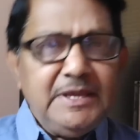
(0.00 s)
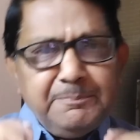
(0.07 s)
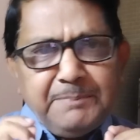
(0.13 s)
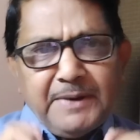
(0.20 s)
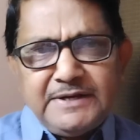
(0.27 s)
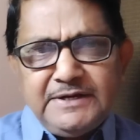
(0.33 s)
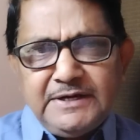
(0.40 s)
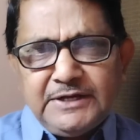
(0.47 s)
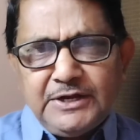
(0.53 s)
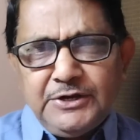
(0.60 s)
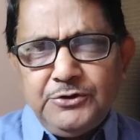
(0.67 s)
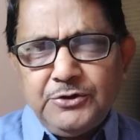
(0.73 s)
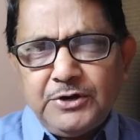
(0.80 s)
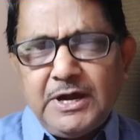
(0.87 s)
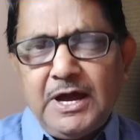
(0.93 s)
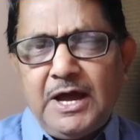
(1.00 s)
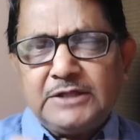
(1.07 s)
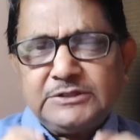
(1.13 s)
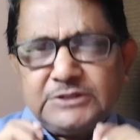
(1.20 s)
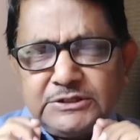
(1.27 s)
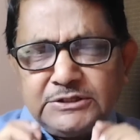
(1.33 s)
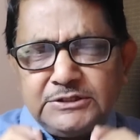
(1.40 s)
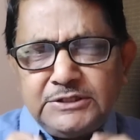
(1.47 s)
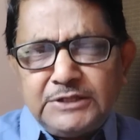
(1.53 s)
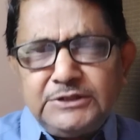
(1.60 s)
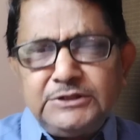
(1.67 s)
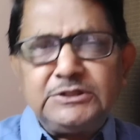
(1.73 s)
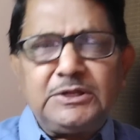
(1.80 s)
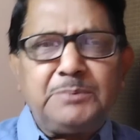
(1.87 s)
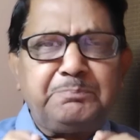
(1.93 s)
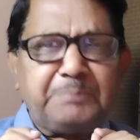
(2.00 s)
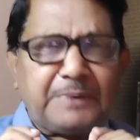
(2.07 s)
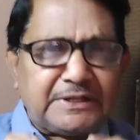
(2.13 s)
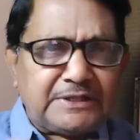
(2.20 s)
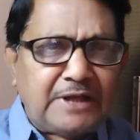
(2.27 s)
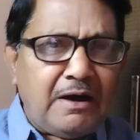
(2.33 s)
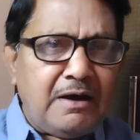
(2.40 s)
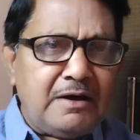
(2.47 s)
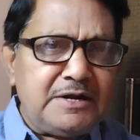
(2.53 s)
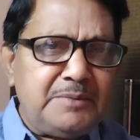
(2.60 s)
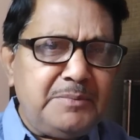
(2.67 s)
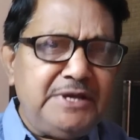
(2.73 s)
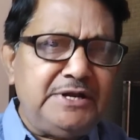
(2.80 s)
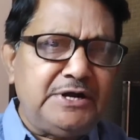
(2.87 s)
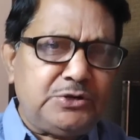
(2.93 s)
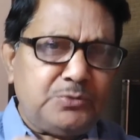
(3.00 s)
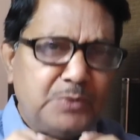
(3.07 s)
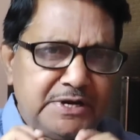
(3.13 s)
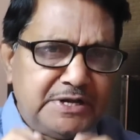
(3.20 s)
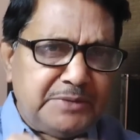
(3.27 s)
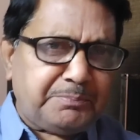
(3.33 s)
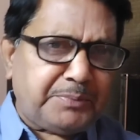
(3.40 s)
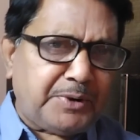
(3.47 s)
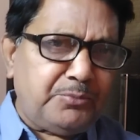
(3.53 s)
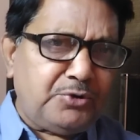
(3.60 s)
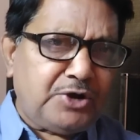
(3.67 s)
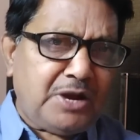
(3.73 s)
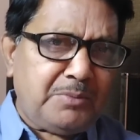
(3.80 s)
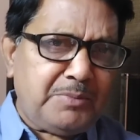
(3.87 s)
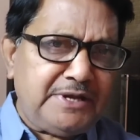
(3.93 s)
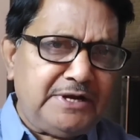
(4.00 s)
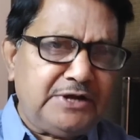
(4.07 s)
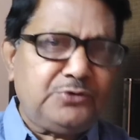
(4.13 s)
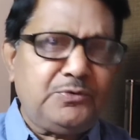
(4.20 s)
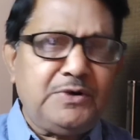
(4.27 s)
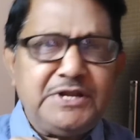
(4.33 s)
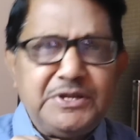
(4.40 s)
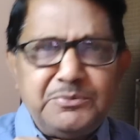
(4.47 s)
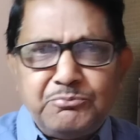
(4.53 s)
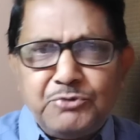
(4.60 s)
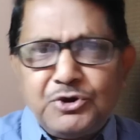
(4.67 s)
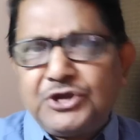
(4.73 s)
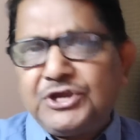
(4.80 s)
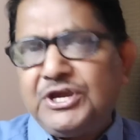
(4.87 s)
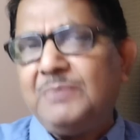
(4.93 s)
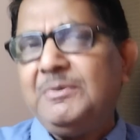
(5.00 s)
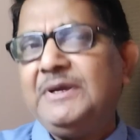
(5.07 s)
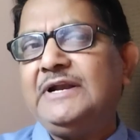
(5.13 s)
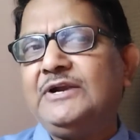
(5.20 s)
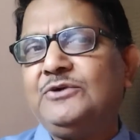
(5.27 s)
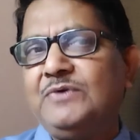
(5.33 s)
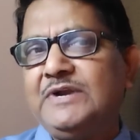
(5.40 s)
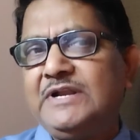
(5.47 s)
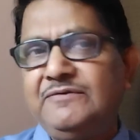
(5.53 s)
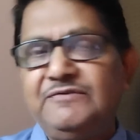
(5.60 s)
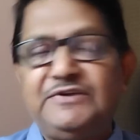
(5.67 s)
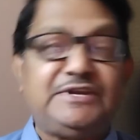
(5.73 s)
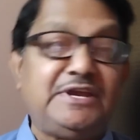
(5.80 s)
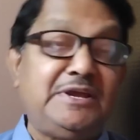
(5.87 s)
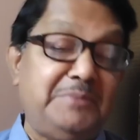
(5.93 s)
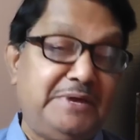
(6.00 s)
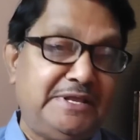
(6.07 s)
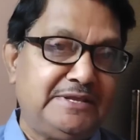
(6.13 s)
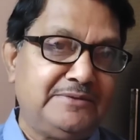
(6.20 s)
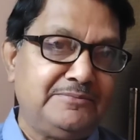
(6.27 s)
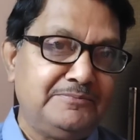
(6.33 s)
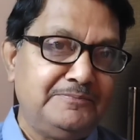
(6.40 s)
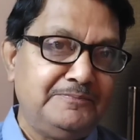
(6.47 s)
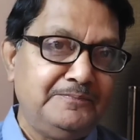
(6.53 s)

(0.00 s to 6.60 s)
ఈ పర్యటన యొక్క అత్యంత ప్రధానమైనటువంటి ప్రముఖమైనటువంటి ముఖ్యమైనటువంటి విషయం ఏది